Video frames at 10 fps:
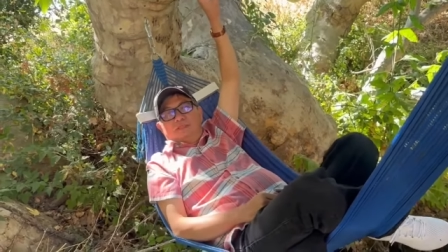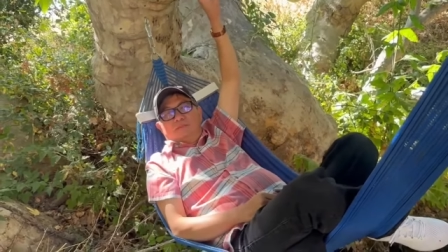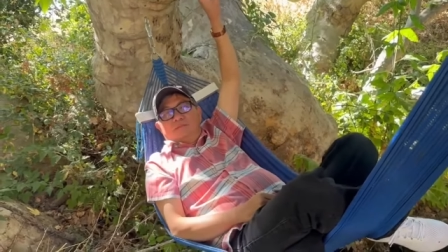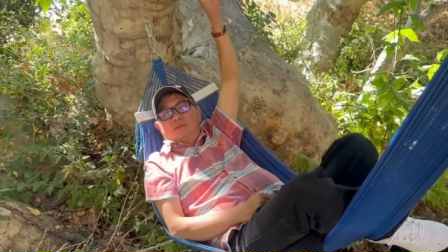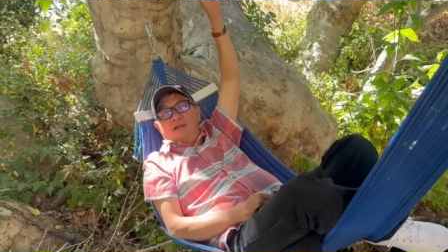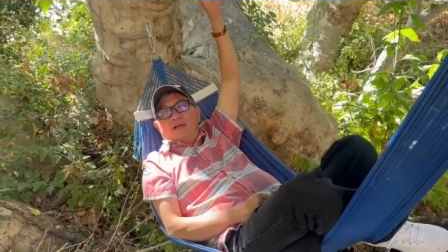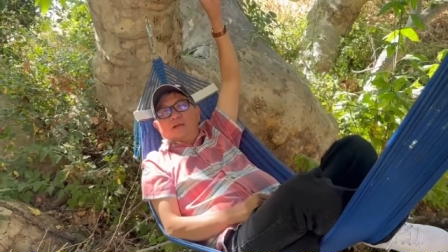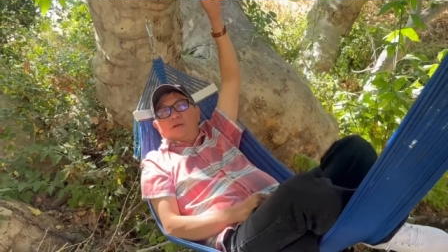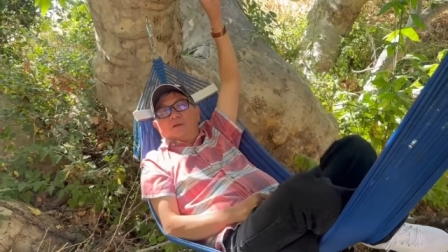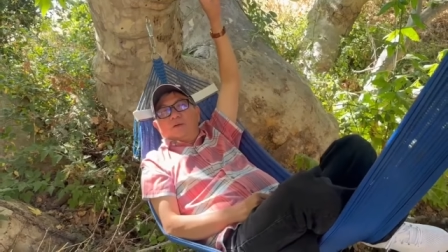mấy bác
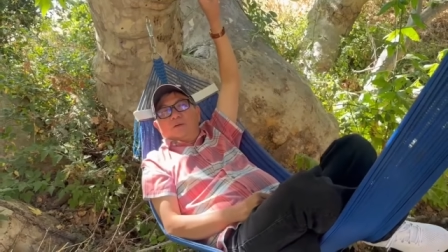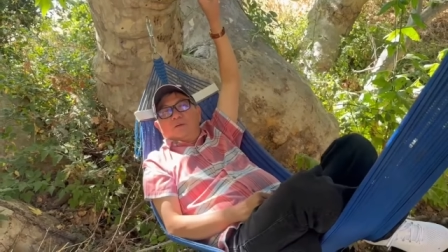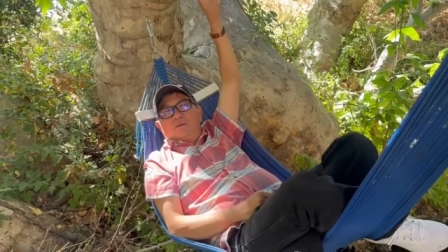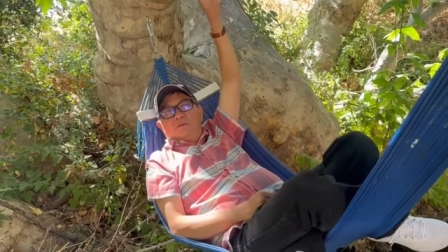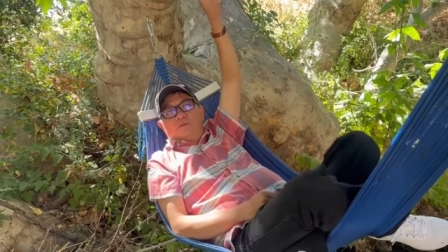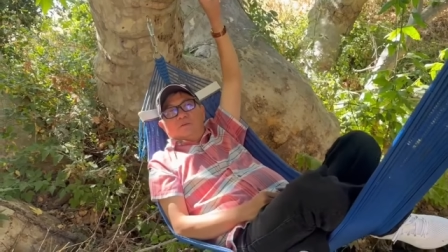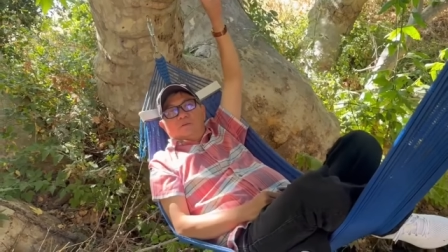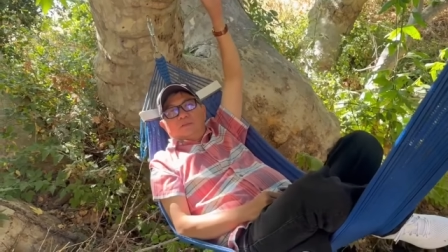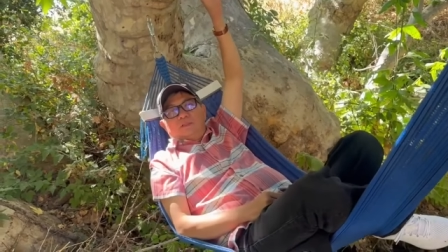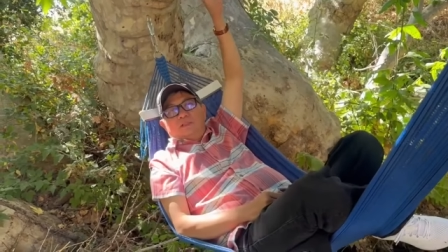HO
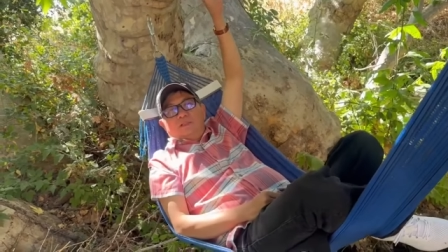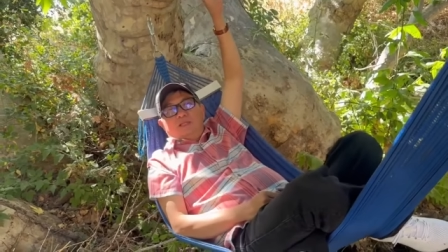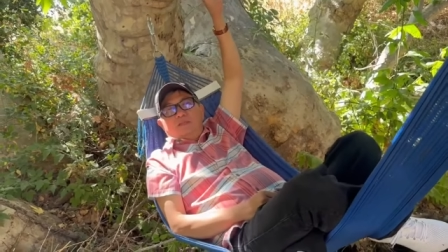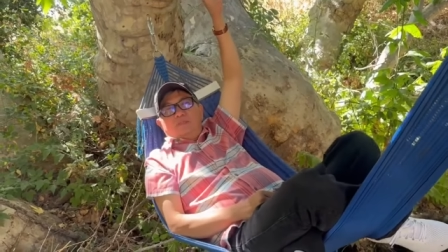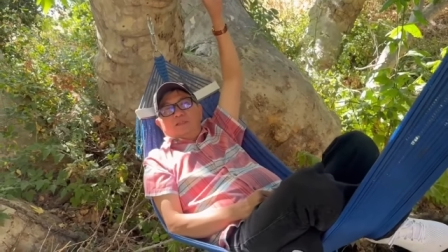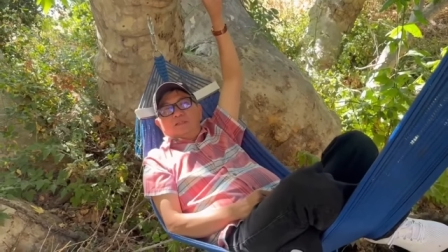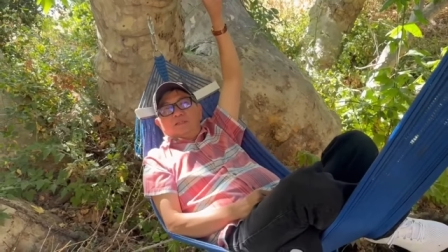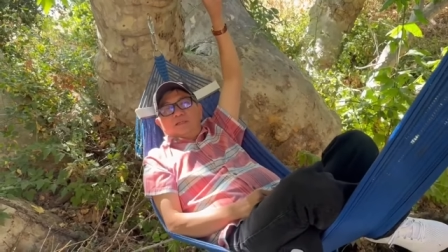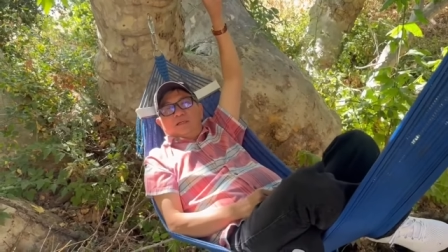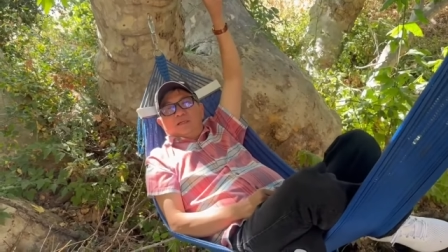đi tìm thiên
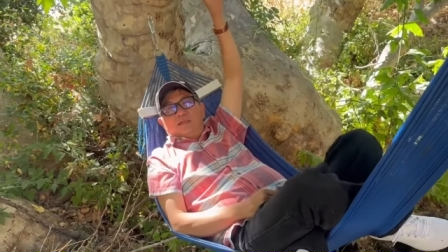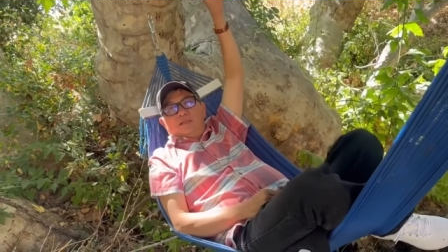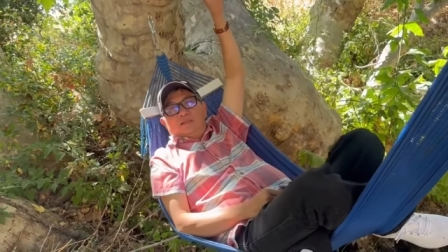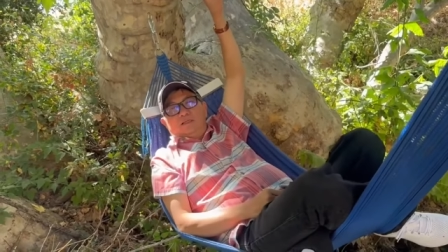tử à,